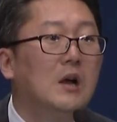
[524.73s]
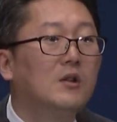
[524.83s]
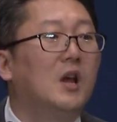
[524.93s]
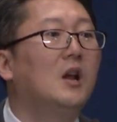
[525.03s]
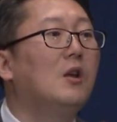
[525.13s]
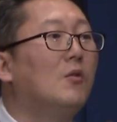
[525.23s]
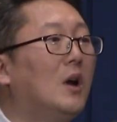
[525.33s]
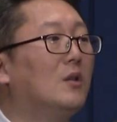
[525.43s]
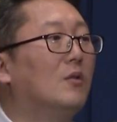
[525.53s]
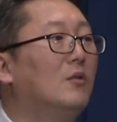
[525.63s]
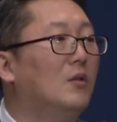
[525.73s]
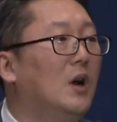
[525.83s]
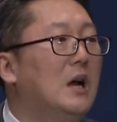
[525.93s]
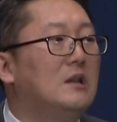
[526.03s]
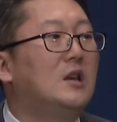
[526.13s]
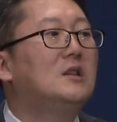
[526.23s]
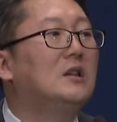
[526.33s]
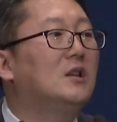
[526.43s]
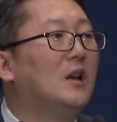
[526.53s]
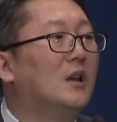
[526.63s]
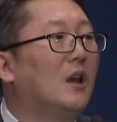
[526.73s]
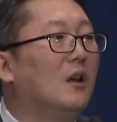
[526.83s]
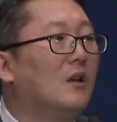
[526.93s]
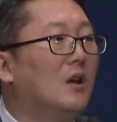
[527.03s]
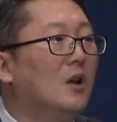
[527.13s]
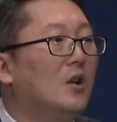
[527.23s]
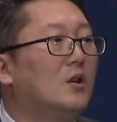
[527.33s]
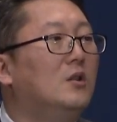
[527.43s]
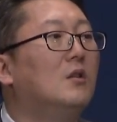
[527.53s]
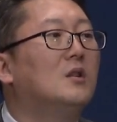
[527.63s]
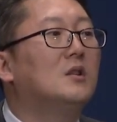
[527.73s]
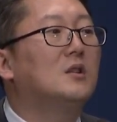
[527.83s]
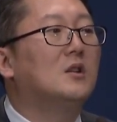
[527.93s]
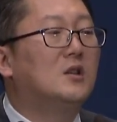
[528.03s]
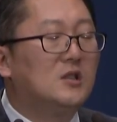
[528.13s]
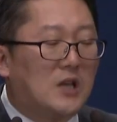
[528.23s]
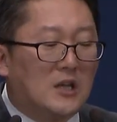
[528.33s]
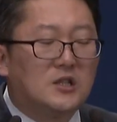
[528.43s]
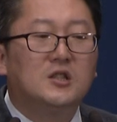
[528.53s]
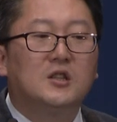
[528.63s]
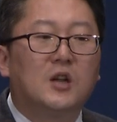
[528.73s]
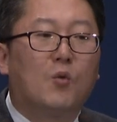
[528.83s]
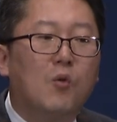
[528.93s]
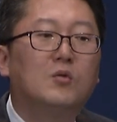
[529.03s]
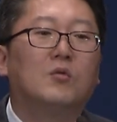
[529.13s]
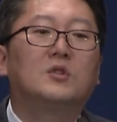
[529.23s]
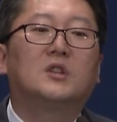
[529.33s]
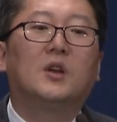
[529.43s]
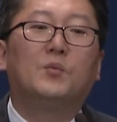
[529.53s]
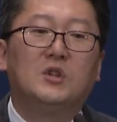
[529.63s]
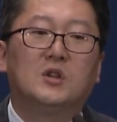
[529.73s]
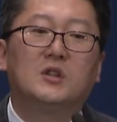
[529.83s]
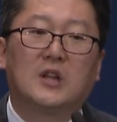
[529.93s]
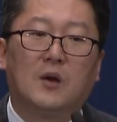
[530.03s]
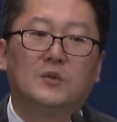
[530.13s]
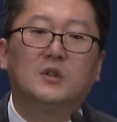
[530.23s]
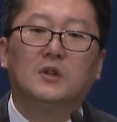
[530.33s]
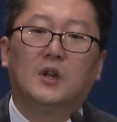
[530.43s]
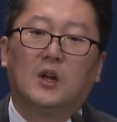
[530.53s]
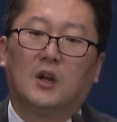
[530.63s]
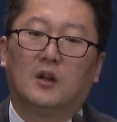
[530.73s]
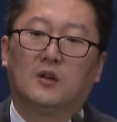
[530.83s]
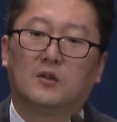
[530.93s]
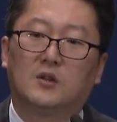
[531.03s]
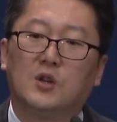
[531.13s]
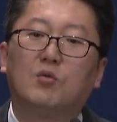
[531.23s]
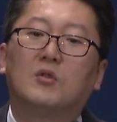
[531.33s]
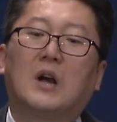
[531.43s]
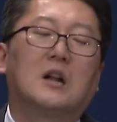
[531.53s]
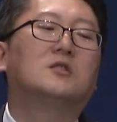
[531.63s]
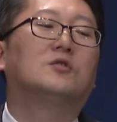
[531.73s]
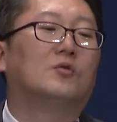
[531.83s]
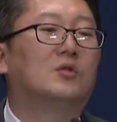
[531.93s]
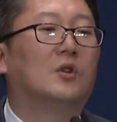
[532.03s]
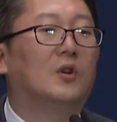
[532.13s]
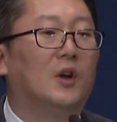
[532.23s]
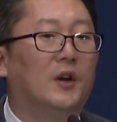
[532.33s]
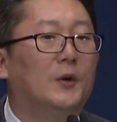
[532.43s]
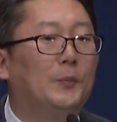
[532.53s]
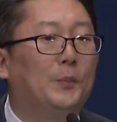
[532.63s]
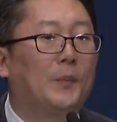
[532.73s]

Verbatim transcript: 세례 요한도 제자들에게 그런 그 자신들의 공동체의 비전을 담은 어, 기도를 가르쳐 줬던 거예요.